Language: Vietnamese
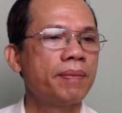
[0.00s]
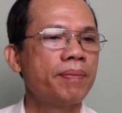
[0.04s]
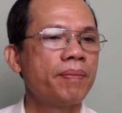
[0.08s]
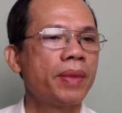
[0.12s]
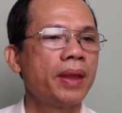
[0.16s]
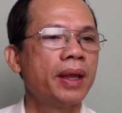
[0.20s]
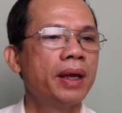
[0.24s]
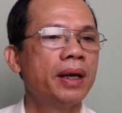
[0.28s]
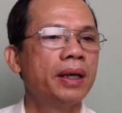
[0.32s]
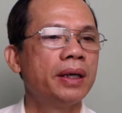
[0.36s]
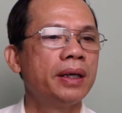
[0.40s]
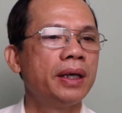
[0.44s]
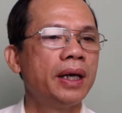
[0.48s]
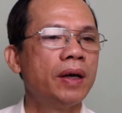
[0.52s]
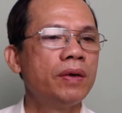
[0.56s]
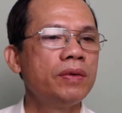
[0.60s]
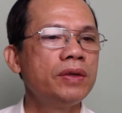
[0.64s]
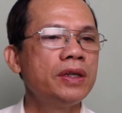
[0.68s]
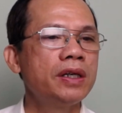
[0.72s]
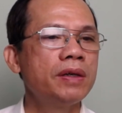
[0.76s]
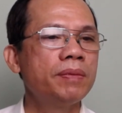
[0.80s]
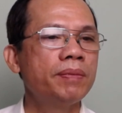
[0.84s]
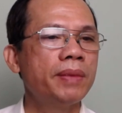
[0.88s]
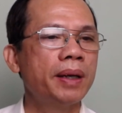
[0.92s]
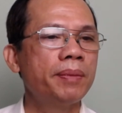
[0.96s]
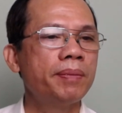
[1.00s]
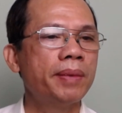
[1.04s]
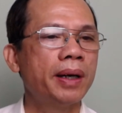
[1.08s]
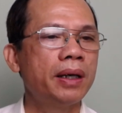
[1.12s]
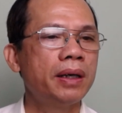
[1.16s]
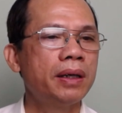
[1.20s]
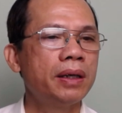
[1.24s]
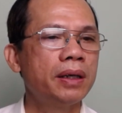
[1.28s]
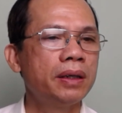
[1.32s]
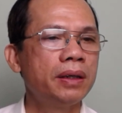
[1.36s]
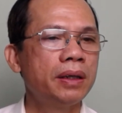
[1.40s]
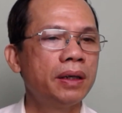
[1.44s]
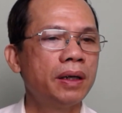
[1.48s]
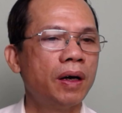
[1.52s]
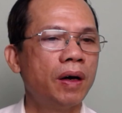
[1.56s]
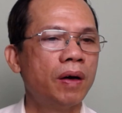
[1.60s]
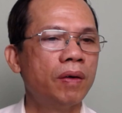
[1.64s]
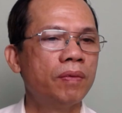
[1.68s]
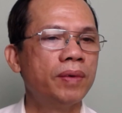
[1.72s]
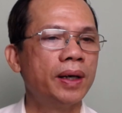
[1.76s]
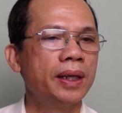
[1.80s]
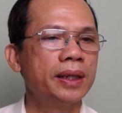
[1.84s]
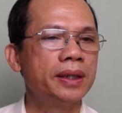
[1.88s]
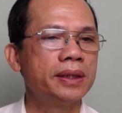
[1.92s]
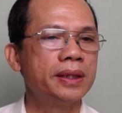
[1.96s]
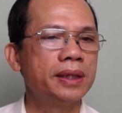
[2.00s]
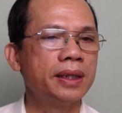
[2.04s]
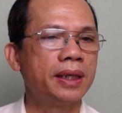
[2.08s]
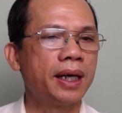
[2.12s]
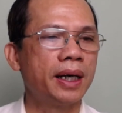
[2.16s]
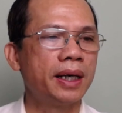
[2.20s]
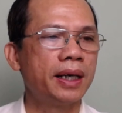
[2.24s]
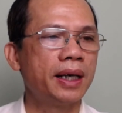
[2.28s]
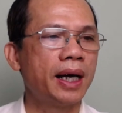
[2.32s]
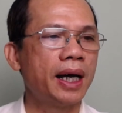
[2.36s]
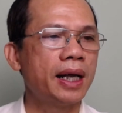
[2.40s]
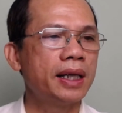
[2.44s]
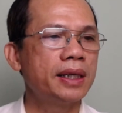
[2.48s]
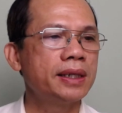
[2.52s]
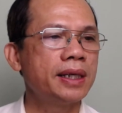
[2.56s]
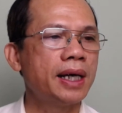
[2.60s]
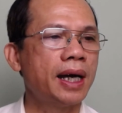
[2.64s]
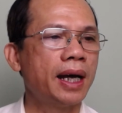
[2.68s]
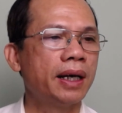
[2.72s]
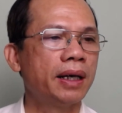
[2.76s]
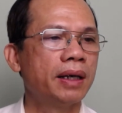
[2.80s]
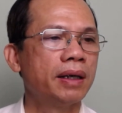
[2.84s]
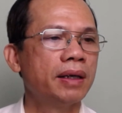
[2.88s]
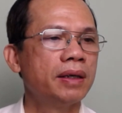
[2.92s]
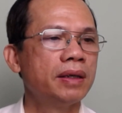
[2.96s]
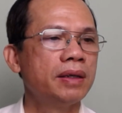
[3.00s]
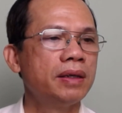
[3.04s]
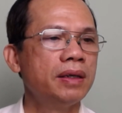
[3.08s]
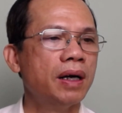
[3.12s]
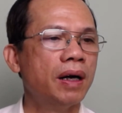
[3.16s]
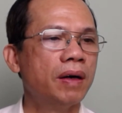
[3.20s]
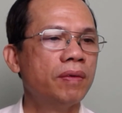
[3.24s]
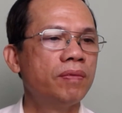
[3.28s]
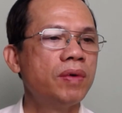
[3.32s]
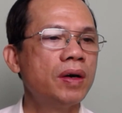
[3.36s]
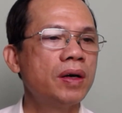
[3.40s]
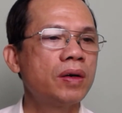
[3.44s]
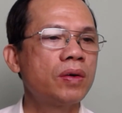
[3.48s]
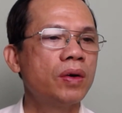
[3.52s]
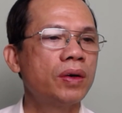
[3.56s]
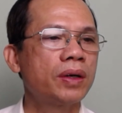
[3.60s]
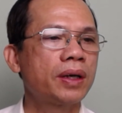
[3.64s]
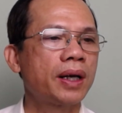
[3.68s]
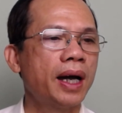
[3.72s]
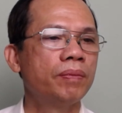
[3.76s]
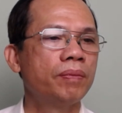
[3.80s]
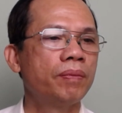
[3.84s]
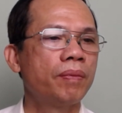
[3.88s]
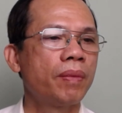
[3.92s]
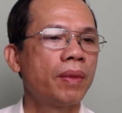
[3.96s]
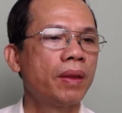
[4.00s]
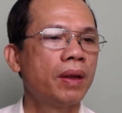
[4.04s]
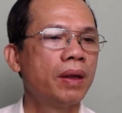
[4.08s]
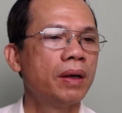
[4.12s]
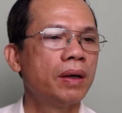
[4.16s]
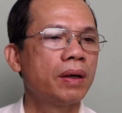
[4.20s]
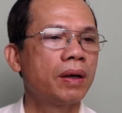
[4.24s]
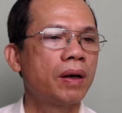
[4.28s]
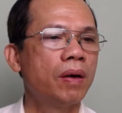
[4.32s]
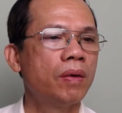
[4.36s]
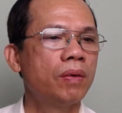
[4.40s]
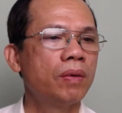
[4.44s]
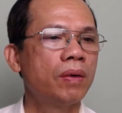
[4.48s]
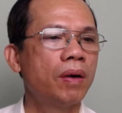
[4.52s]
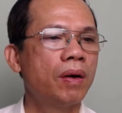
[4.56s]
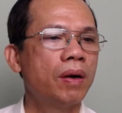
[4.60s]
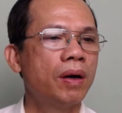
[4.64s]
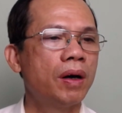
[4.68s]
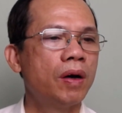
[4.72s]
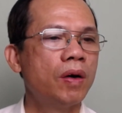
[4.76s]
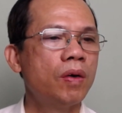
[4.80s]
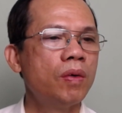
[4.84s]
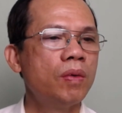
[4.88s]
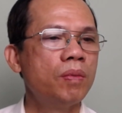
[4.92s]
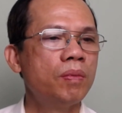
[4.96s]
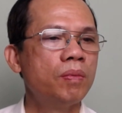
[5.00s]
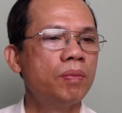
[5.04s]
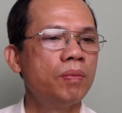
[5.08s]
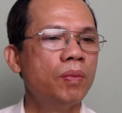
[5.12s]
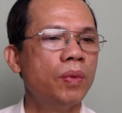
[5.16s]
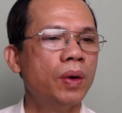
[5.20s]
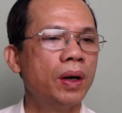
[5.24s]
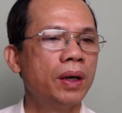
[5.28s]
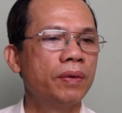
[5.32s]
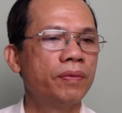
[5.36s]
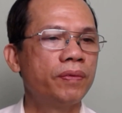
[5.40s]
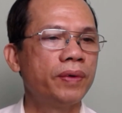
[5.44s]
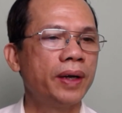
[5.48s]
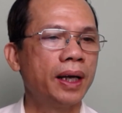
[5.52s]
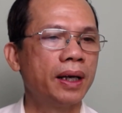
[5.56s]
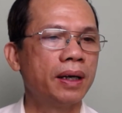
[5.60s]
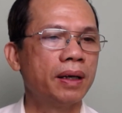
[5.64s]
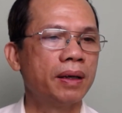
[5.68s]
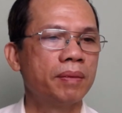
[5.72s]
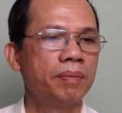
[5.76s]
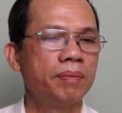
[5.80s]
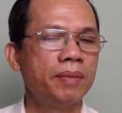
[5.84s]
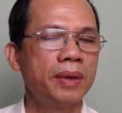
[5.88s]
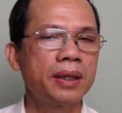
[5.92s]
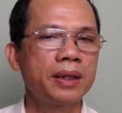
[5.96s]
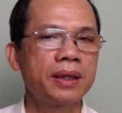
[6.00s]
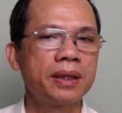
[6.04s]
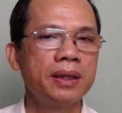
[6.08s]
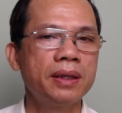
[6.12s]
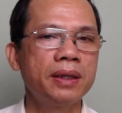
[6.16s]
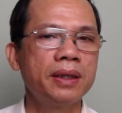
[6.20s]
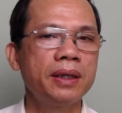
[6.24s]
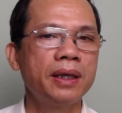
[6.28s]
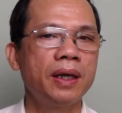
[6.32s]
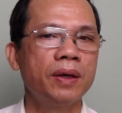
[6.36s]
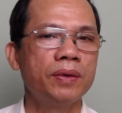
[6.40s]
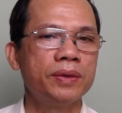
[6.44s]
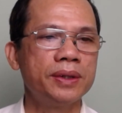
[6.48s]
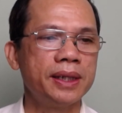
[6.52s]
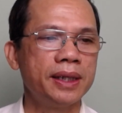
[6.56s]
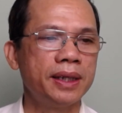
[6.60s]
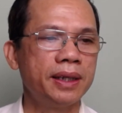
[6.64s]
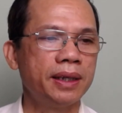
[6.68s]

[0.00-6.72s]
Nếu như may mắn hơn, hậu vận chỉ cần an nhàn, hưởng phước con cái, không lo âu, muộn phiền bất cứ điều gì.